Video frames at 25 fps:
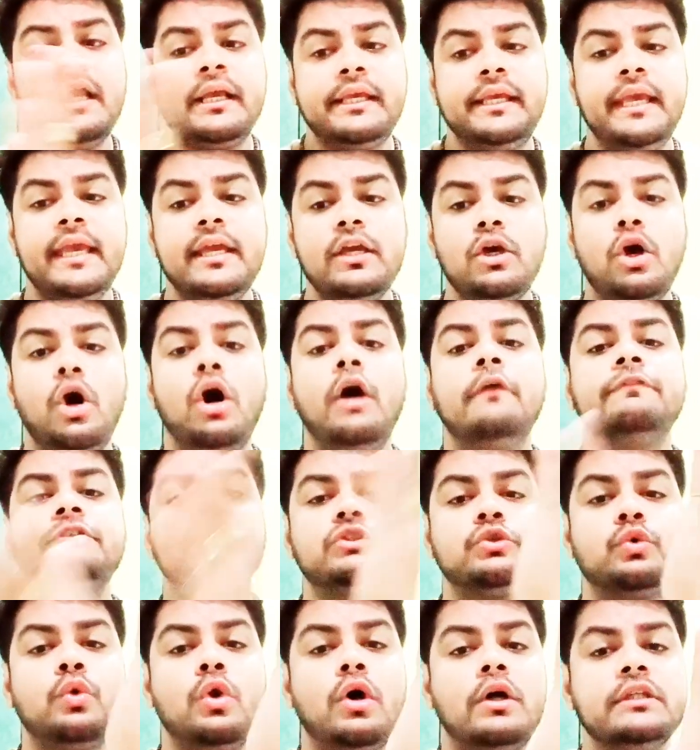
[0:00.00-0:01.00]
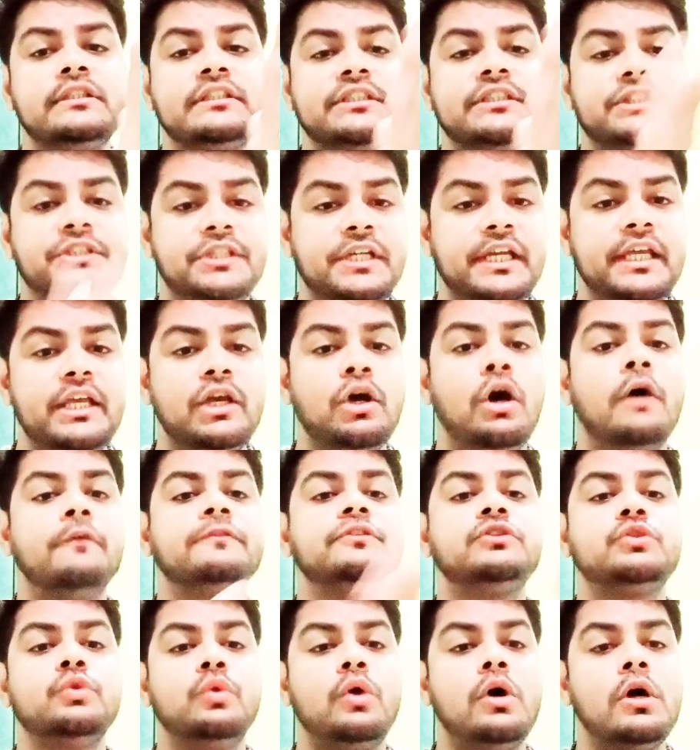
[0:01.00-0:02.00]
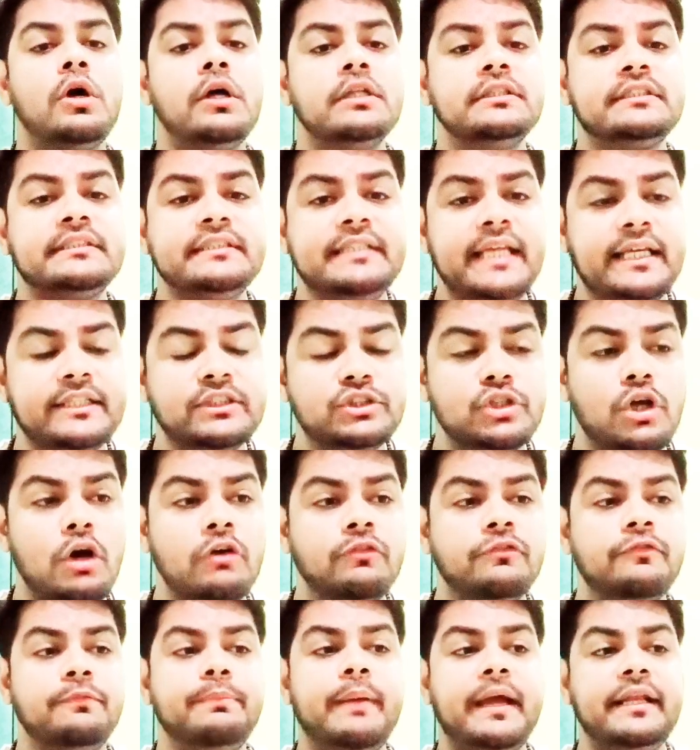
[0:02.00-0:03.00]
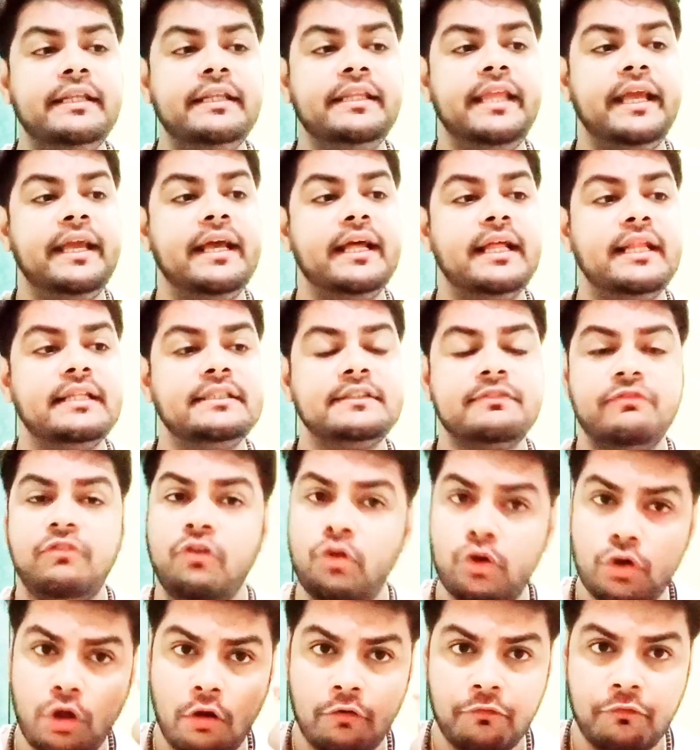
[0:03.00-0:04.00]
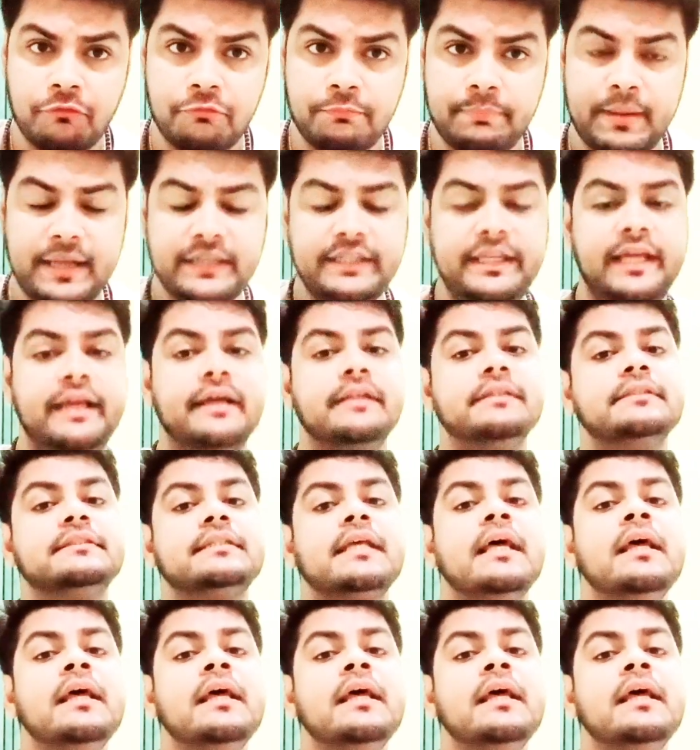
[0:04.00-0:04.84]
किंग ऑफ स्वॉर्ड्स थ्री ऑफ स्वॉर्ड्स सिक्स ऑफ पेंटिकल्स फोर ऑफ पेंटिकल्स